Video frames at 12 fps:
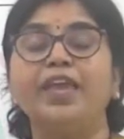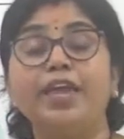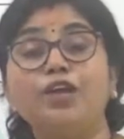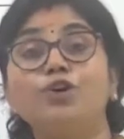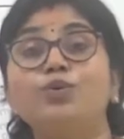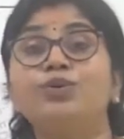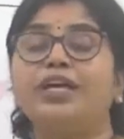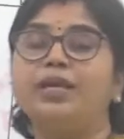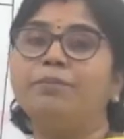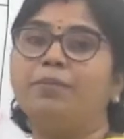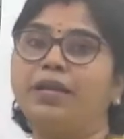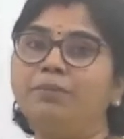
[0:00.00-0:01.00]
ఎక్కువ
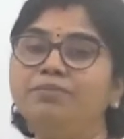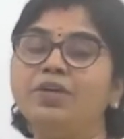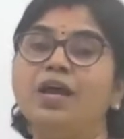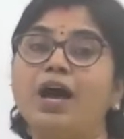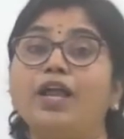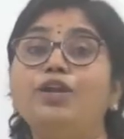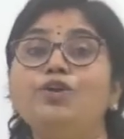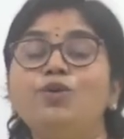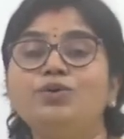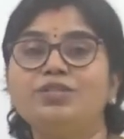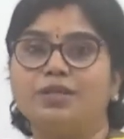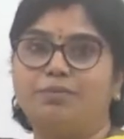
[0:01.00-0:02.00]
టైం మనం
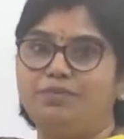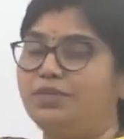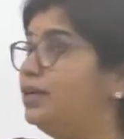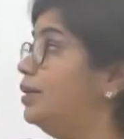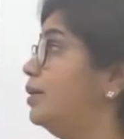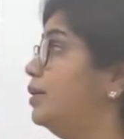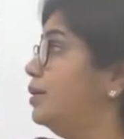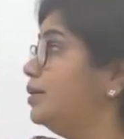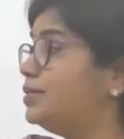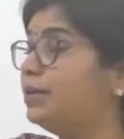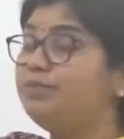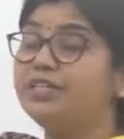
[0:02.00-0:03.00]
అన్నోన్
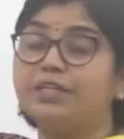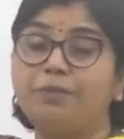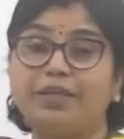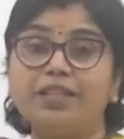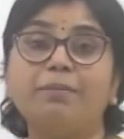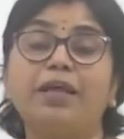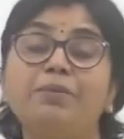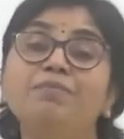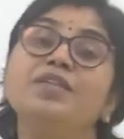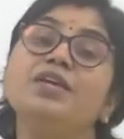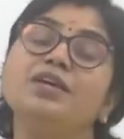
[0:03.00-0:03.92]
సబ్జెక్ట్ మీద మనం